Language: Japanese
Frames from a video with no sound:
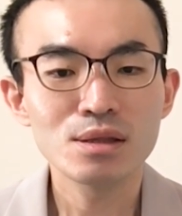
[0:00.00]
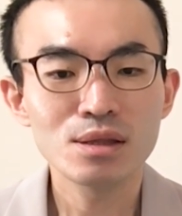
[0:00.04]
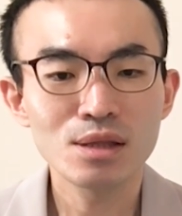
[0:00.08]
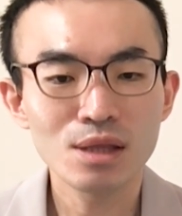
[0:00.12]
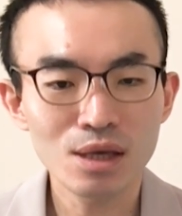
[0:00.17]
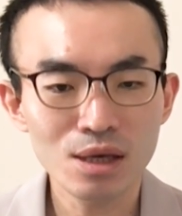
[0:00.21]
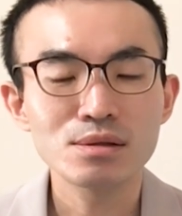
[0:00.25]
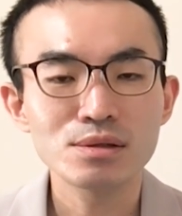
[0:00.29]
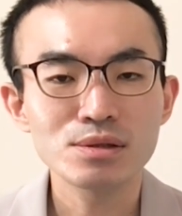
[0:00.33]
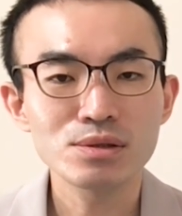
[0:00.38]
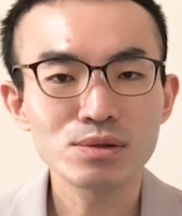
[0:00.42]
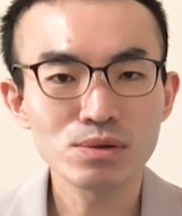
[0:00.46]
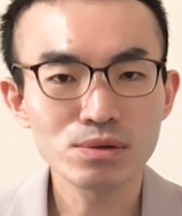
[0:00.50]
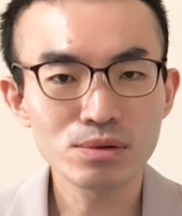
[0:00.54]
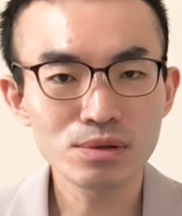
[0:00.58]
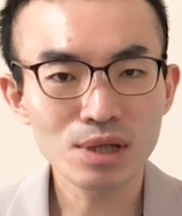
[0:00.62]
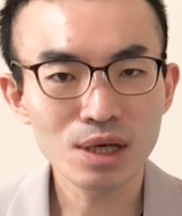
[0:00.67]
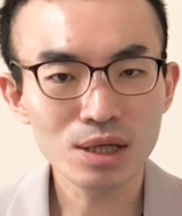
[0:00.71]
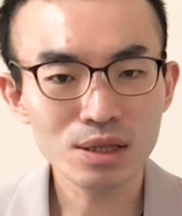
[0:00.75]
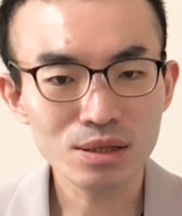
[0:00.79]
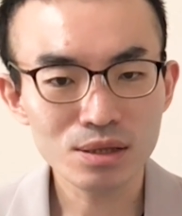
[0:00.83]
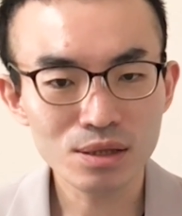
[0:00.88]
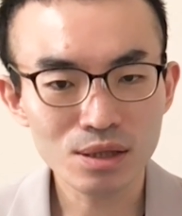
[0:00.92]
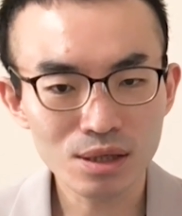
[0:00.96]
で、そう
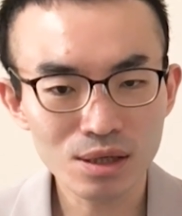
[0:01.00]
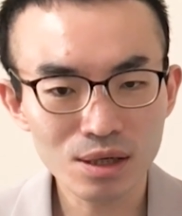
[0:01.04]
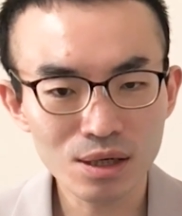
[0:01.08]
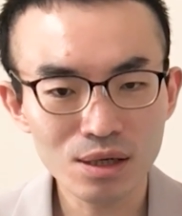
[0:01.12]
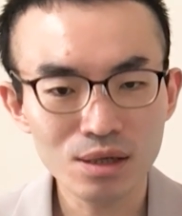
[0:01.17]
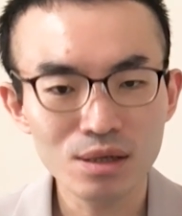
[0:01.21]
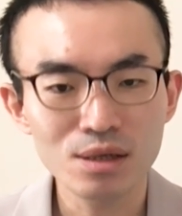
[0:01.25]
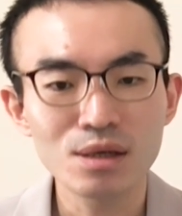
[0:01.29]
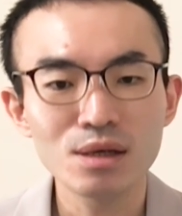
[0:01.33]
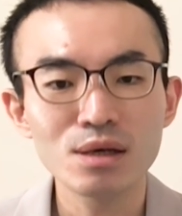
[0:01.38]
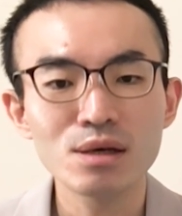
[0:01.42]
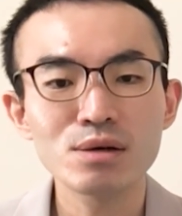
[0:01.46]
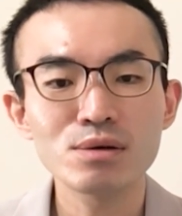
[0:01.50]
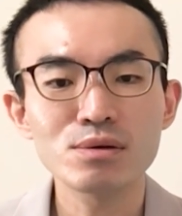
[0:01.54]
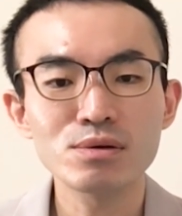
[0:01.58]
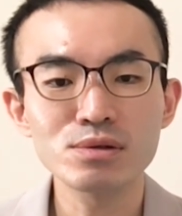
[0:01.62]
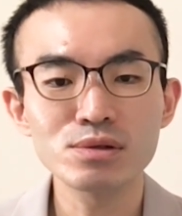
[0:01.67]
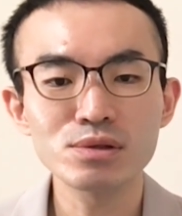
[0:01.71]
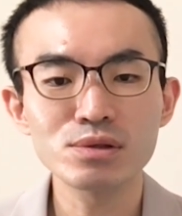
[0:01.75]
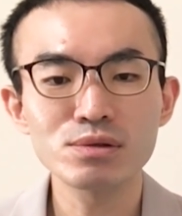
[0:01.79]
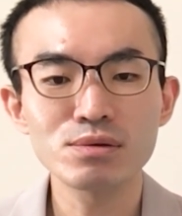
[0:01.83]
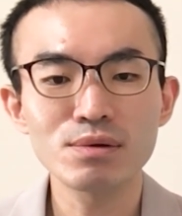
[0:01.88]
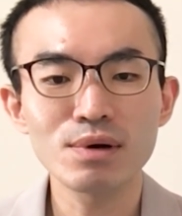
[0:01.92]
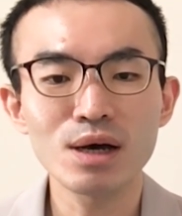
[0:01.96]
なったら、
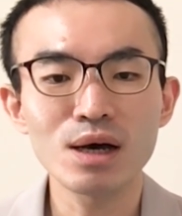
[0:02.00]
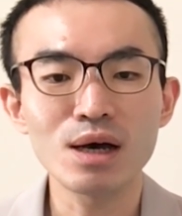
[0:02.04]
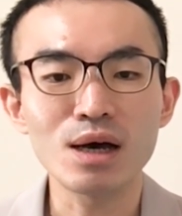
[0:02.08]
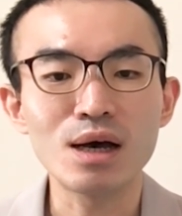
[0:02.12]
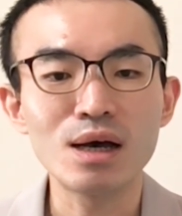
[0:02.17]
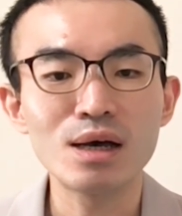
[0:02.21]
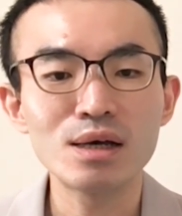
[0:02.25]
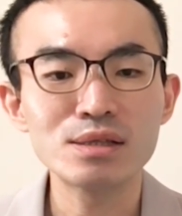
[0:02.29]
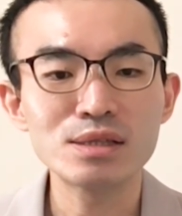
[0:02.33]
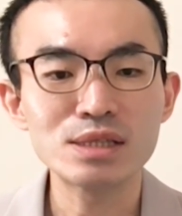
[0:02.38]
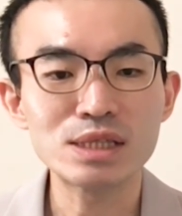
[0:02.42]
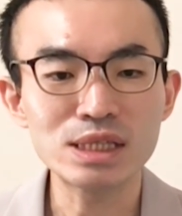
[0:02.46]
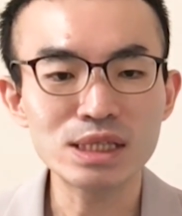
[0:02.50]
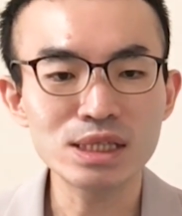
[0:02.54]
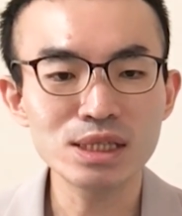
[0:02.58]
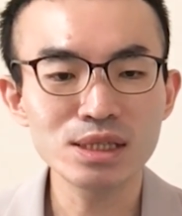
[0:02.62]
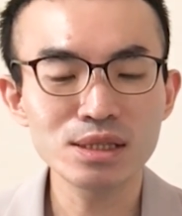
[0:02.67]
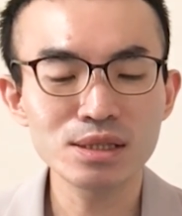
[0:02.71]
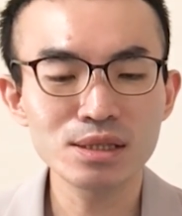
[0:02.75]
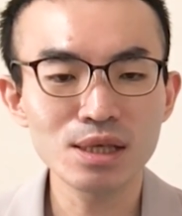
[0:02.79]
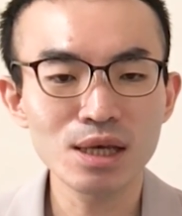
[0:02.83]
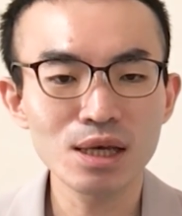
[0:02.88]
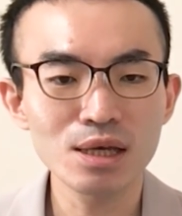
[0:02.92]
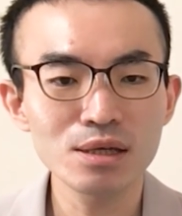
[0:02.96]
今度は
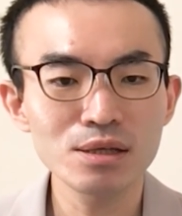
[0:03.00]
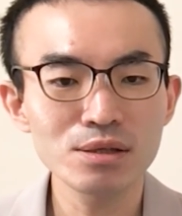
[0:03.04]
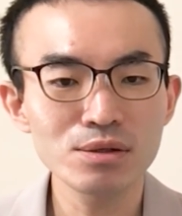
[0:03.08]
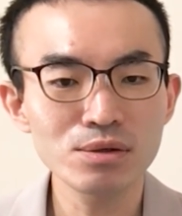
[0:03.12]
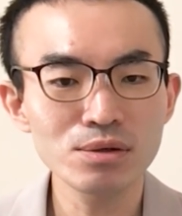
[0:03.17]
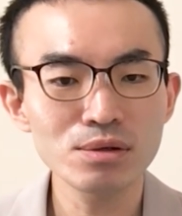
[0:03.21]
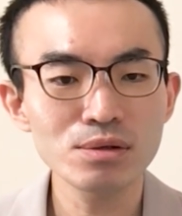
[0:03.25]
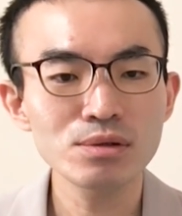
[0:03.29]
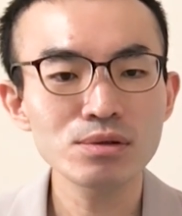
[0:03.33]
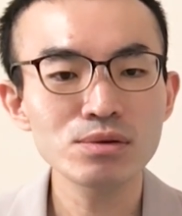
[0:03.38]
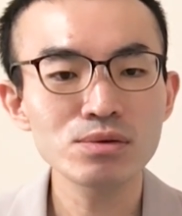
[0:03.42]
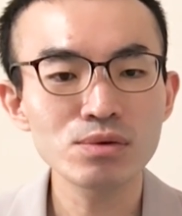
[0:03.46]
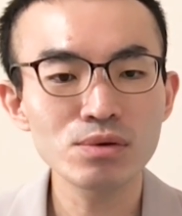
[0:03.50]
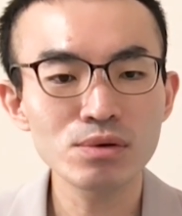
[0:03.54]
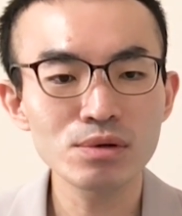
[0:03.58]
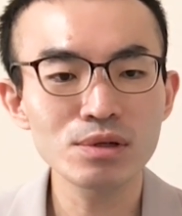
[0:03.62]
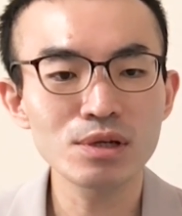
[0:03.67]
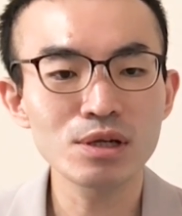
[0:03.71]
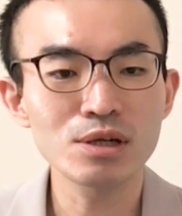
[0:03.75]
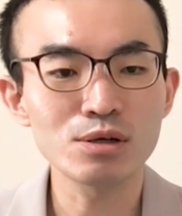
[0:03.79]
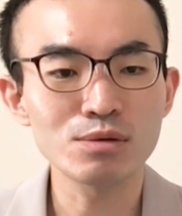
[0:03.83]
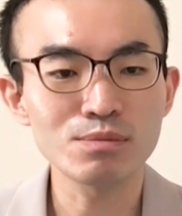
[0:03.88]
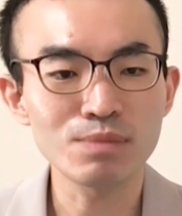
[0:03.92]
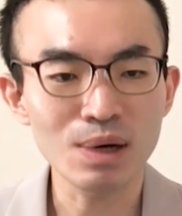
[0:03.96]
実際の
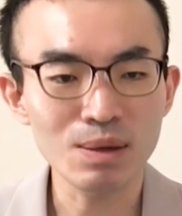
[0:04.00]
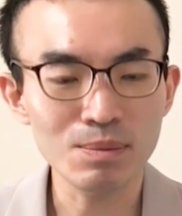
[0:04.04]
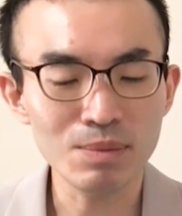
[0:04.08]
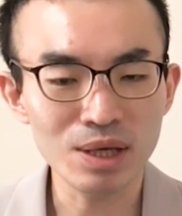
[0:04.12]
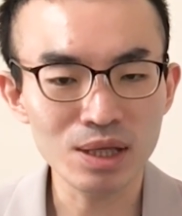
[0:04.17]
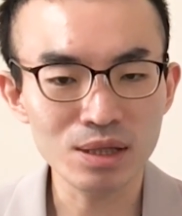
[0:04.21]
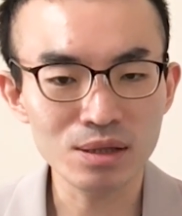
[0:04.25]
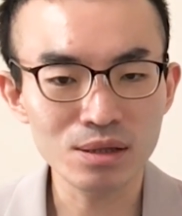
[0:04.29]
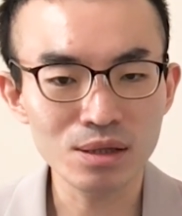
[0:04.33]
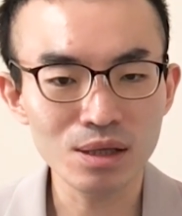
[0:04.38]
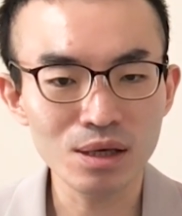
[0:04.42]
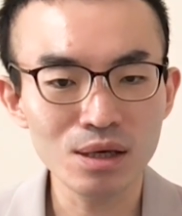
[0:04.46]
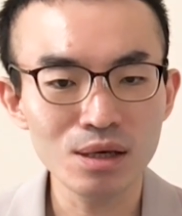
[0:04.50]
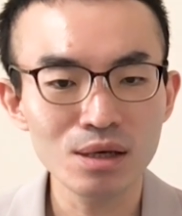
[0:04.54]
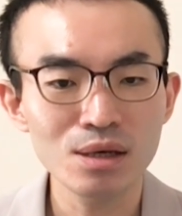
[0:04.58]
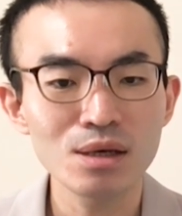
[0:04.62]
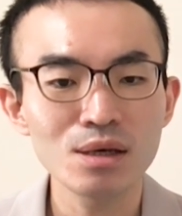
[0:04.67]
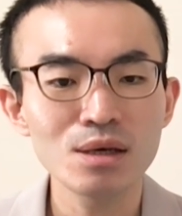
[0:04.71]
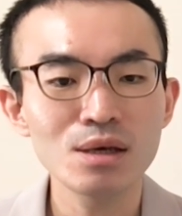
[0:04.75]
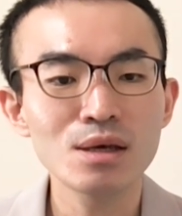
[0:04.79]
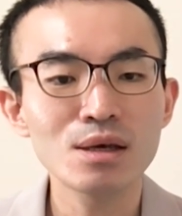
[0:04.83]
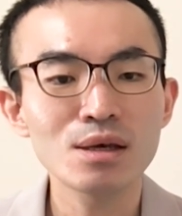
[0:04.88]
トイレの場面で、